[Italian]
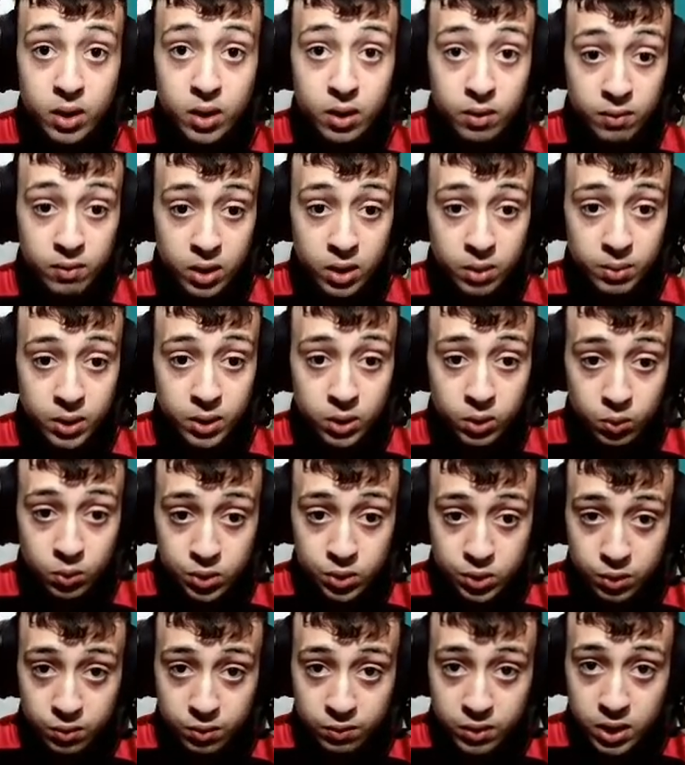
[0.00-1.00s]
Vi ripeto,
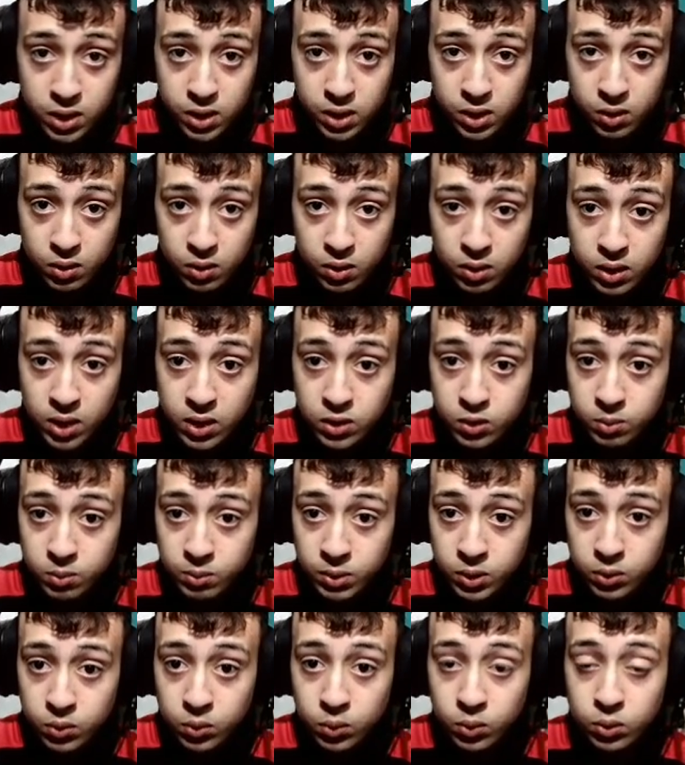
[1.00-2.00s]
questo video è
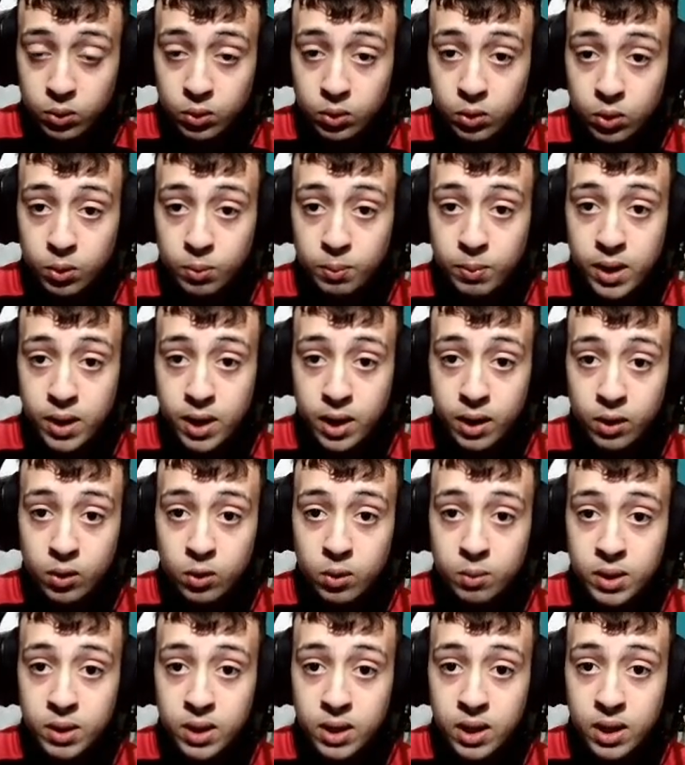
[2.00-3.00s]
soprattutto per,
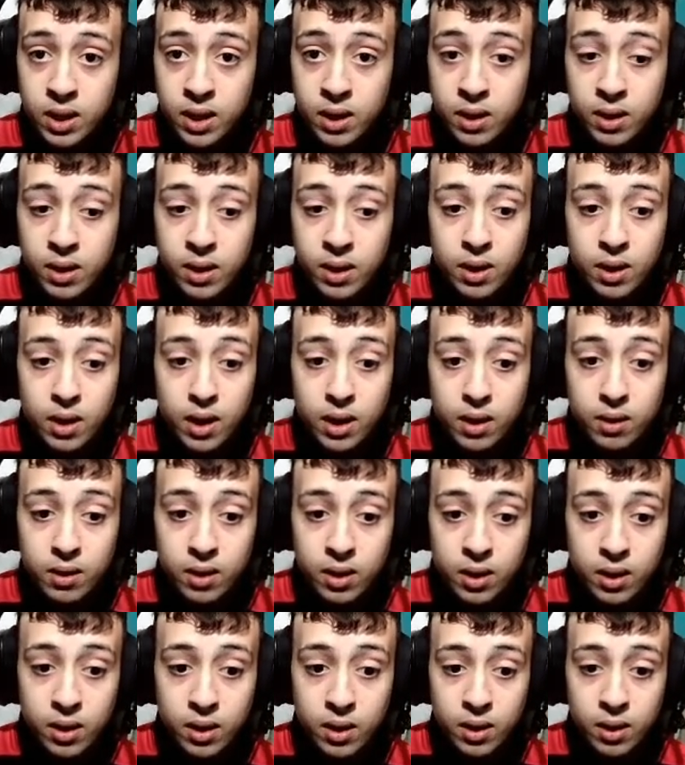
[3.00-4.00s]
come dire,
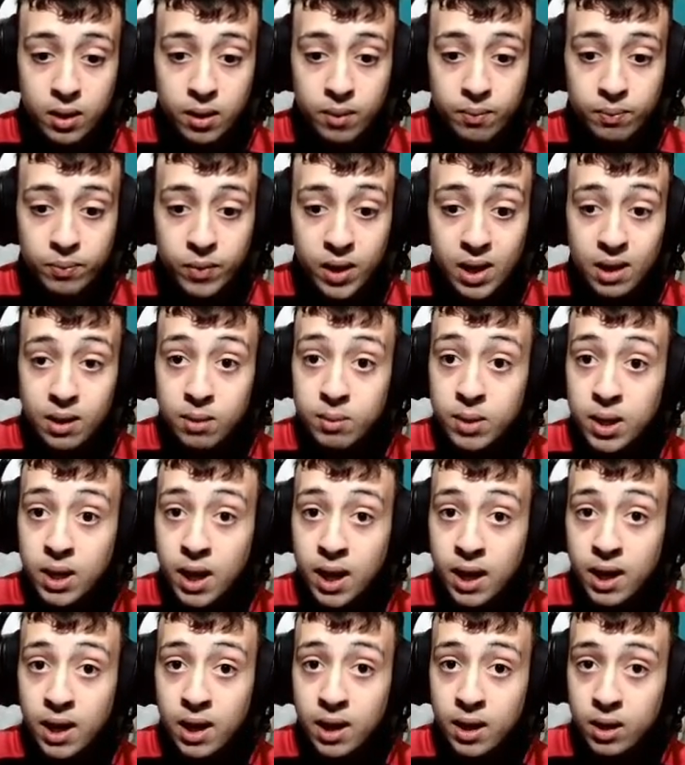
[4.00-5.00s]
ehm,
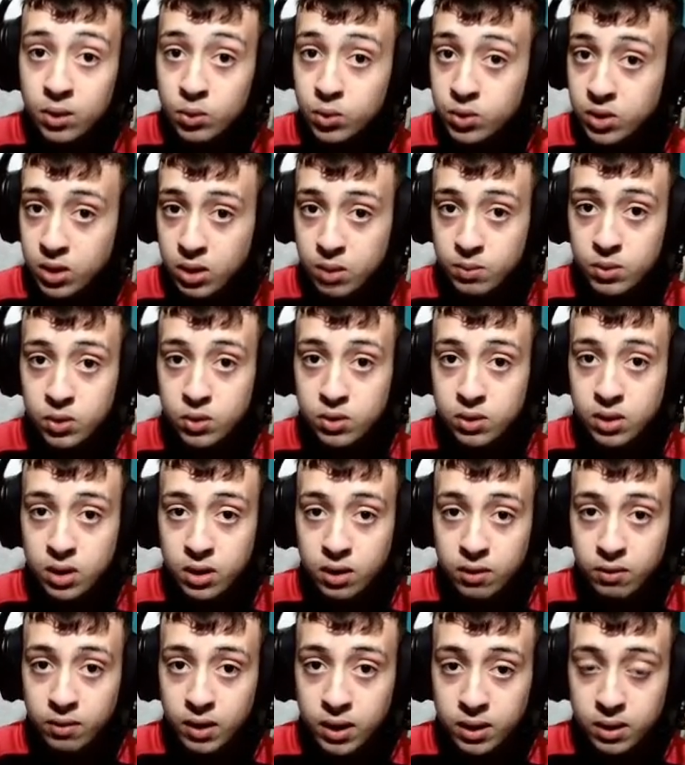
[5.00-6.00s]
eliminare le accuse che mi sono
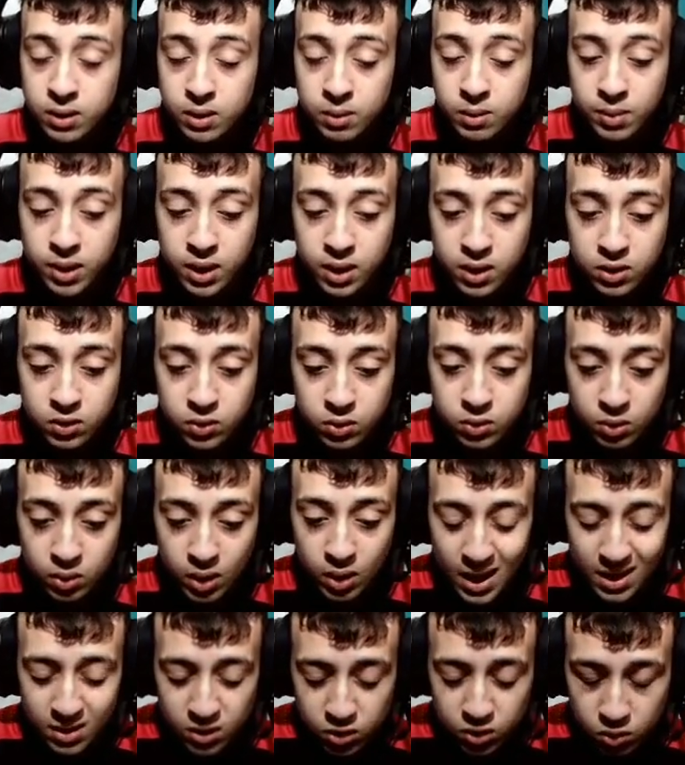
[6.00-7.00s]
state fatte perché sono
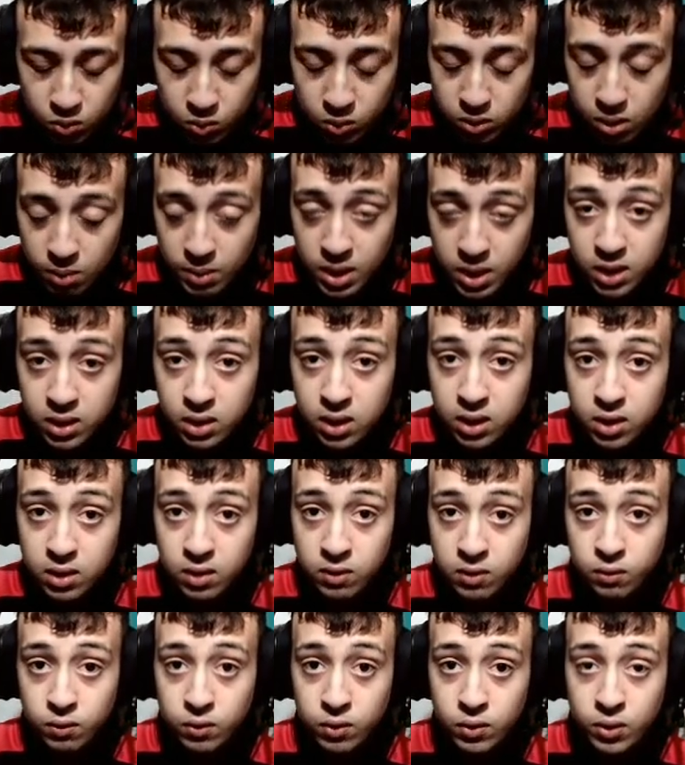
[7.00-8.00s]
assolutamente
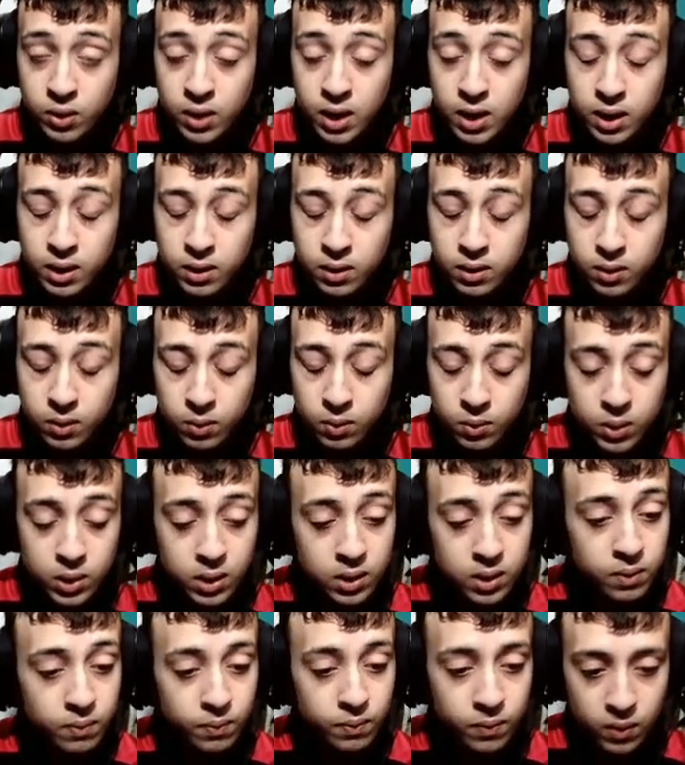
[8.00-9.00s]
infondate.
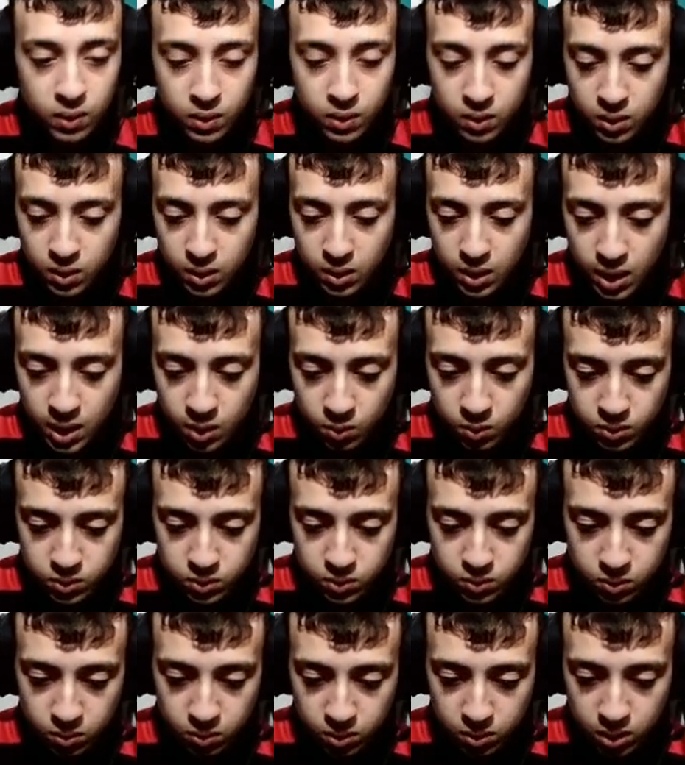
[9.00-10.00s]
Quindi è
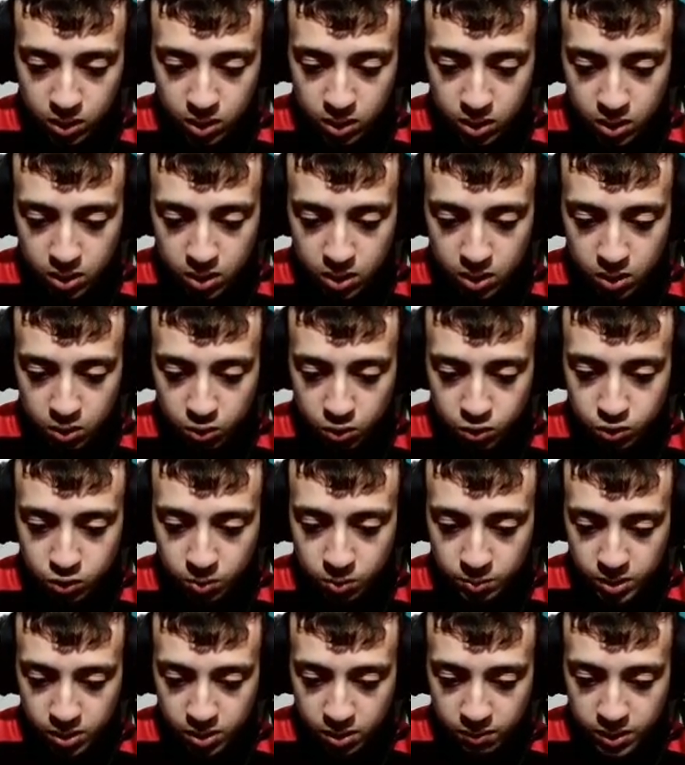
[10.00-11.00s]
questo il, lo
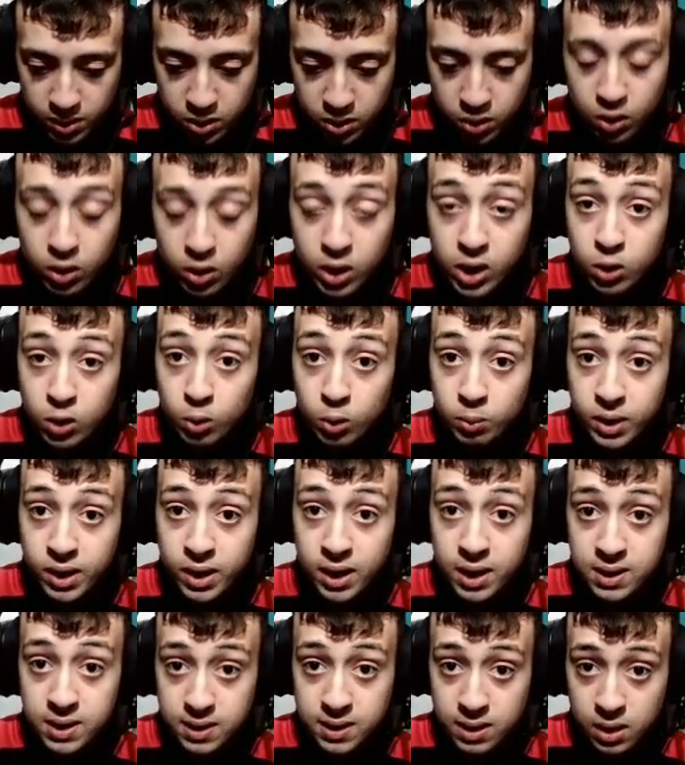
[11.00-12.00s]
scopo del video e dopo
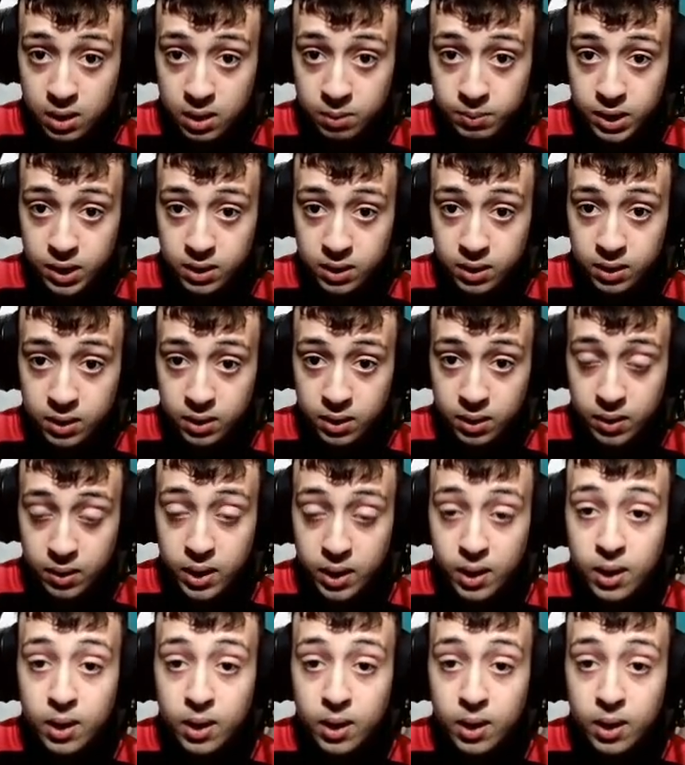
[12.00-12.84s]
analizzare le partite.